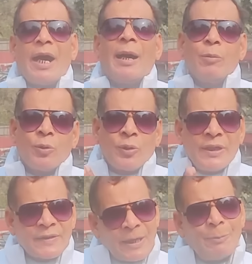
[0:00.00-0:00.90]
सब आप
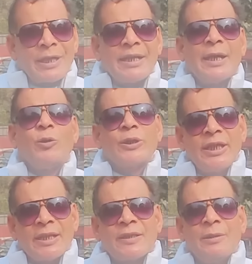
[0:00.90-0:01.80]
लोगों ने सब्र
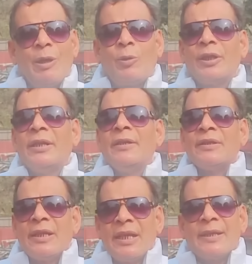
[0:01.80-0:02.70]
किया उसकी एक सीमा
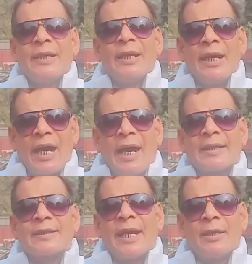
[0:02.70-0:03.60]
हुई धीरे धीरे
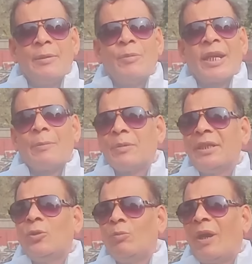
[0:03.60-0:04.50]
आठ साल
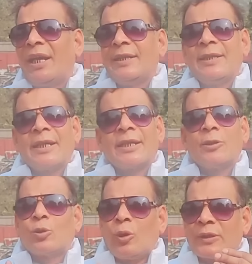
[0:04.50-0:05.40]
यू मान
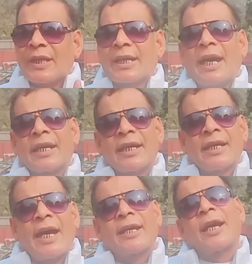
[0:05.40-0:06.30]
लीजिए कि दो
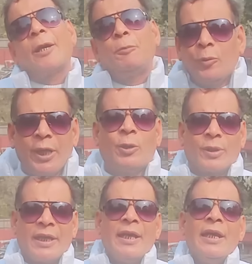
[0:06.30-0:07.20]
सरकार के कार्यकाल
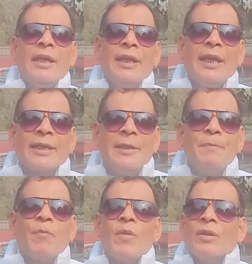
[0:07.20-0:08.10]
पूरे हो गए
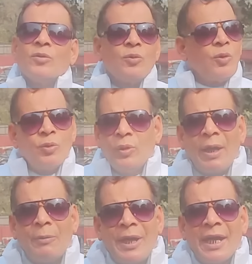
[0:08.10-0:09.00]
लेकिन
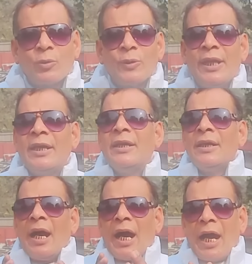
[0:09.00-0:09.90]
हुआ हुआ है कुछ
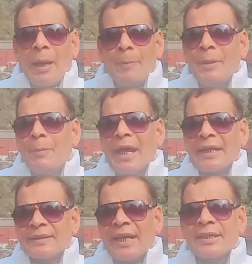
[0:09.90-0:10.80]
नहीं आपने
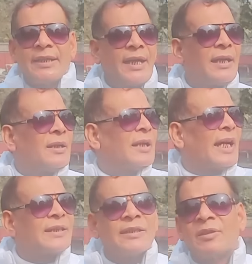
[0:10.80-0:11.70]
बड़ा अच्छा किया
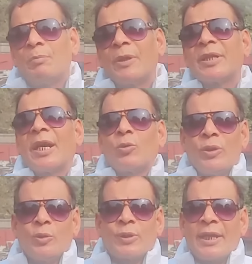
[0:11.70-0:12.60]
राष्ट्रीय
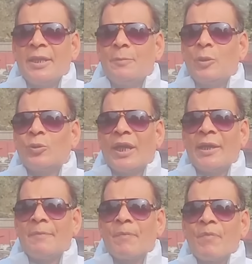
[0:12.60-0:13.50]
संपत्ति का कोई नुकसान नहीं
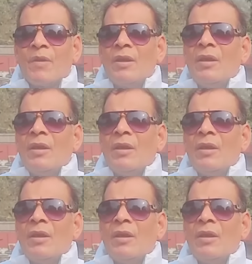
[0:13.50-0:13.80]
पहुंचाया